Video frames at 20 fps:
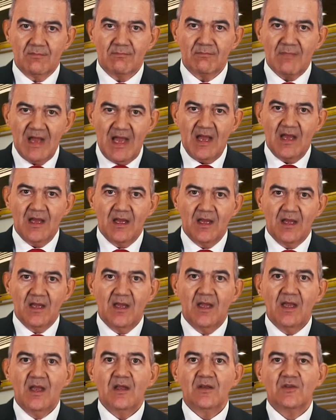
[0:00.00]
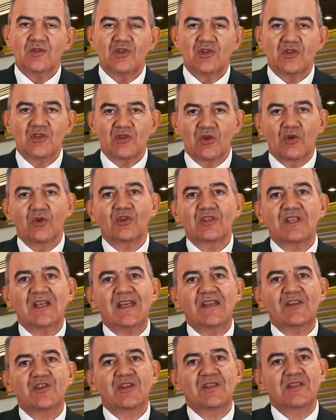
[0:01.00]
Ma ci sono
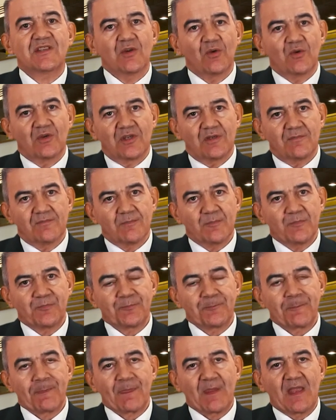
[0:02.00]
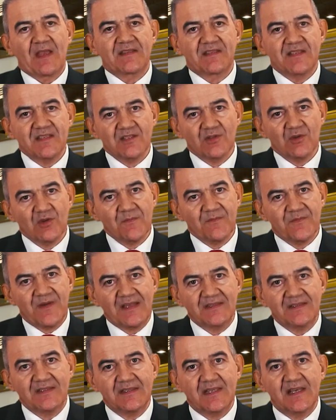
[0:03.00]
delle eccezioni. Esistono
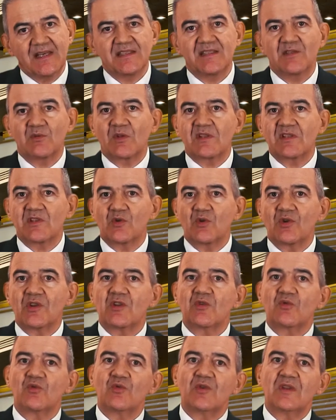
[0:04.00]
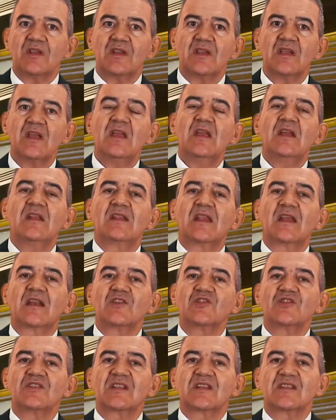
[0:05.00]
infatti delle situazioni in cui la
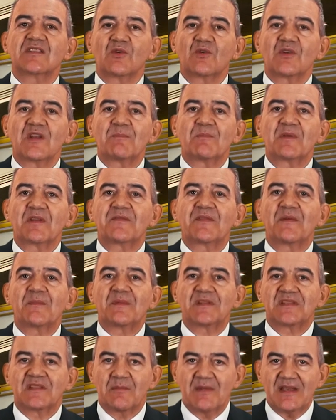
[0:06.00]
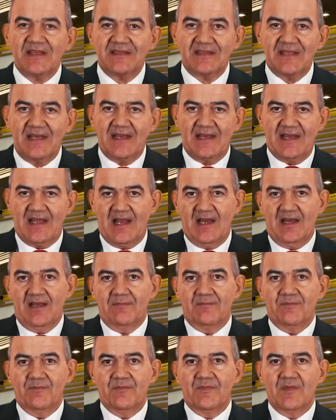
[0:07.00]
registrazione è perfettamente
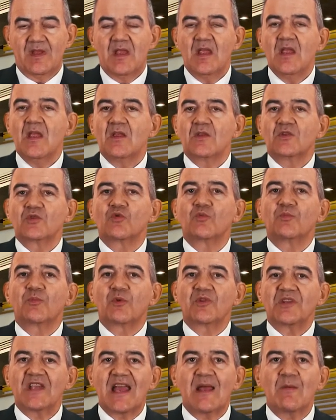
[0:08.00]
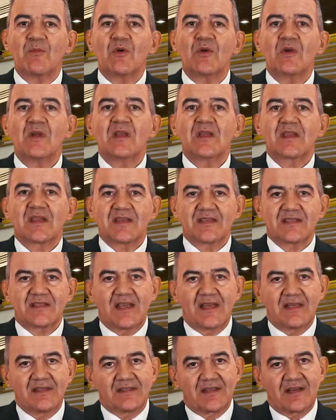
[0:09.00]
legale. Supponiamo che
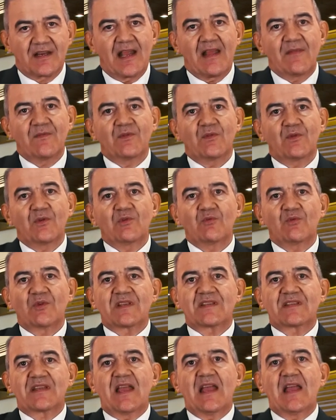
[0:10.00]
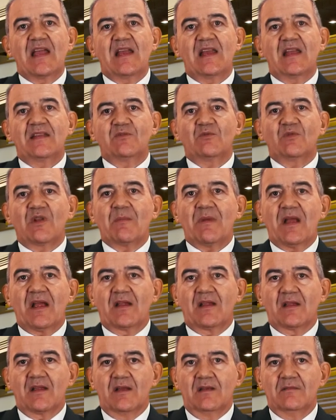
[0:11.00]
sta entrando in una sala di una
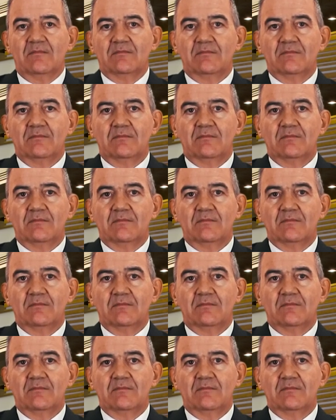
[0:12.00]
banca.